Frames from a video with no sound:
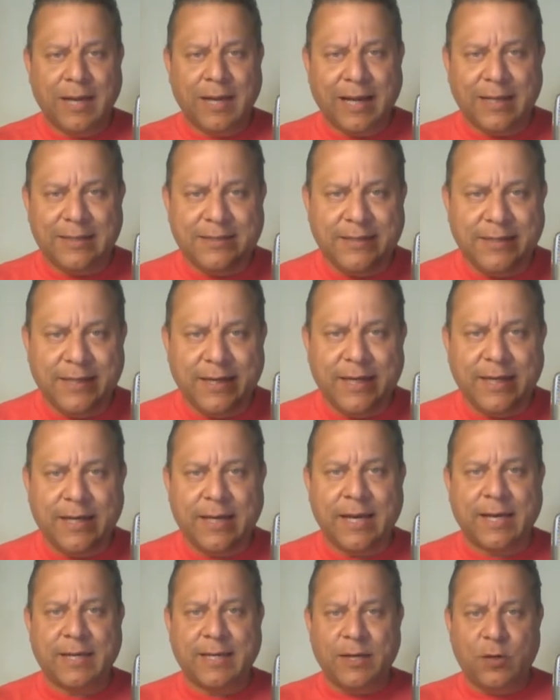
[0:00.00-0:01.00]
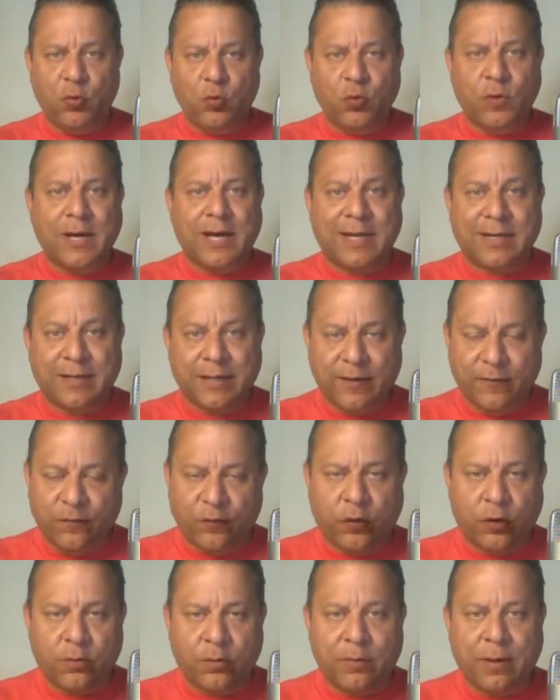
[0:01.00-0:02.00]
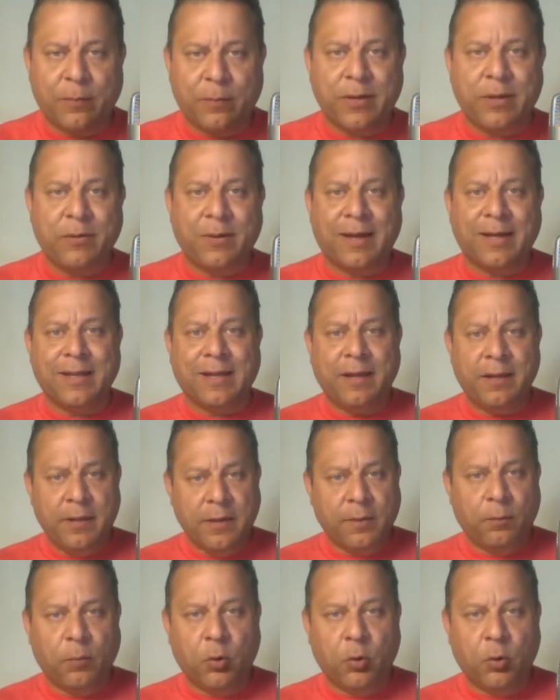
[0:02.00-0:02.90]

allí en aquel lugar en forma privada,